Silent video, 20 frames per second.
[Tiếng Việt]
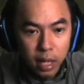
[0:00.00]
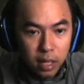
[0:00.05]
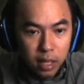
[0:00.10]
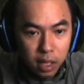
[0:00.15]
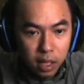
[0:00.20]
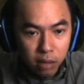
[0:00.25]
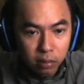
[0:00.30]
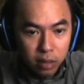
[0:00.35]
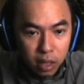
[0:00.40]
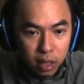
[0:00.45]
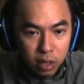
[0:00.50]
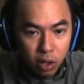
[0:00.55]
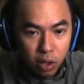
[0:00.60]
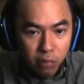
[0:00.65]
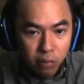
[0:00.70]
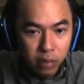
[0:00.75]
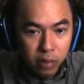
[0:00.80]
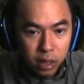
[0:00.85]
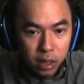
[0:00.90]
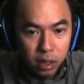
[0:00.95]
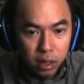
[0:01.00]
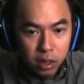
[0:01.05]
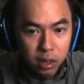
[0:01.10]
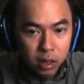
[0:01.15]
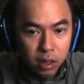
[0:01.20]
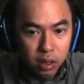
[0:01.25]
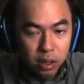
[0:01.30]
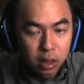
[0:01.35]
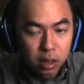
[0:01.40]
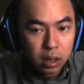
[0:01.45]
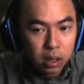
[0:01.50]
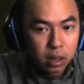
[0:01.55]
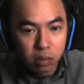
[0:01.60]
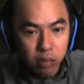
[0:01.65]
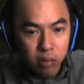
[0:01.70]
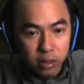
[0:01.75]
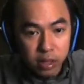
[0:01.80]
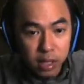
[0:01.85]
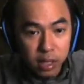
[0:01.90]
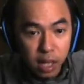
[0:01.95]
Nhà dơ quá, nhà dọn bớt đi.
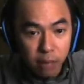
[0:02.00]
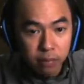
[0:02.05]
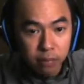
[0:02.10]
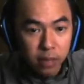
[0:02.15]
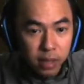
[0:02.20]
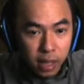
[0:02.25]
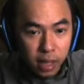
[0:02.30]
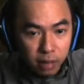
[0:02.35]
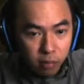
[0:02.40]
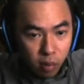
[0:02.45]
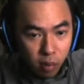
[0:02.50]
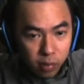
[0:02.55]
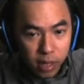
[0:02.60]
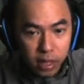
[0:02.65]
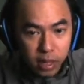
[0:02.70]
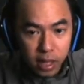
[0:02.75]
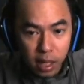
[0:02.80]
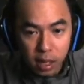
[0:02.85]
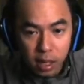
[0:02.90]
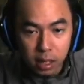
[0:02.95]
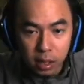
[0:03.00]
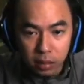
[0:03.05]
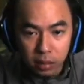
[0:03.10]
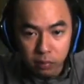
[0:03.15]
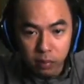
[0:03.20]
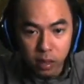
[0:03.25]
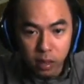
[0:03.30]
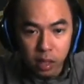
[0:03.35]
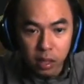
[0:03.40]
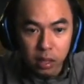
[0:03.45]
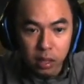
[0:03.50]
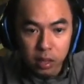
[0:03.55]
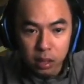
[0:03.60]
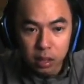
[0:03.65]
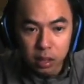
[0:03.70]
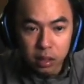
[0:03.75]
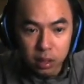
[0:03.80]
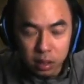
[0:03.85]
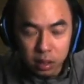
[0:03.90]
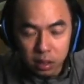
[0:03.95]
Ông này xây hầm để tránh bom hạt nhân á. Với
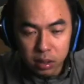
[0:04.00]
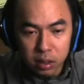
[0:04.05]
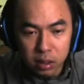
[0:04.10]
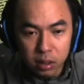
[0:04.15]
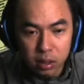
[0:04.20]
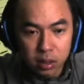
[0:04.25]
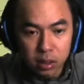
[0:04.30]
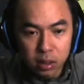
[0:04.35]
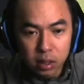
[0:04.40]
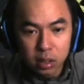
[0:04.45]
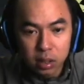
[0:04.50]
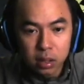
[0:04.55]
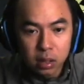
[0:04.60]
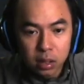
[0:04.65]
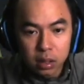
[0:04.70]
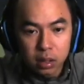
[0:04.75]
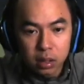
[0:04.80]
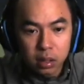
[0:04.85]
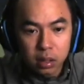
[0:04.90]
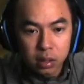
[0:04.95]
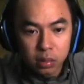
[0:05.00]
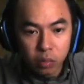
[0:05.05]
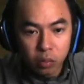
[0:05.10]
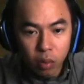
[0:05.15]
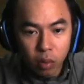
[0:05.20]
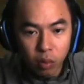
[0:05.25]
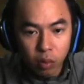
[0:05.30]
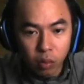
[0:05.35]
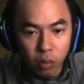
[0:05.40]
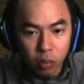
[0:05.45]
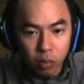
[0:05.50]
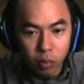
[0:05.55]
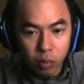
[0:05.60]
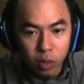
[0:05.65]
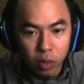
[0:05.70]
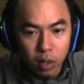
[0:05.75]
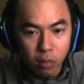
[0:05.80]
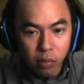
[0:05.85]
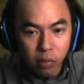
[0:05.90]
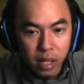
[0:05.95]
lại wow,
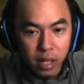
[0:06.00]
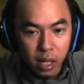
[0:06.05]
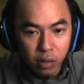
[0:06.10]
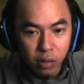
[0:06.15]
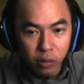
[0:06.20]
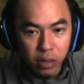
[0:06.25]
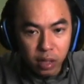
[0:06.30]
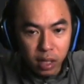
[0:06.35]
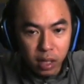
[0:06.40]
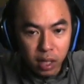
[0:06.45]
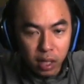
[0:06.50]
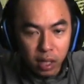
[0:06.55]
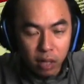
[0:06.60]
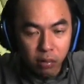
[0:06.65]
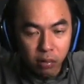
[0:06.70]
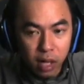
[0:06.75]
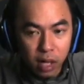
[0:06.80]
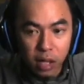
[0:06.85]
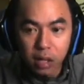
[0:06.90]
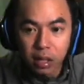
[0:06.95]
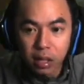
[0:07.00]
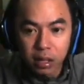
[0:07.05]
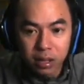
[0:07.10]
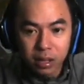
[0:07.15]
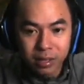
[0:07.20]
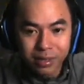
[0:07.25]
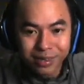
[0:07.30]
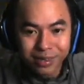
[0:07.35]
một đống bình ắc quy này ở đâu vậy?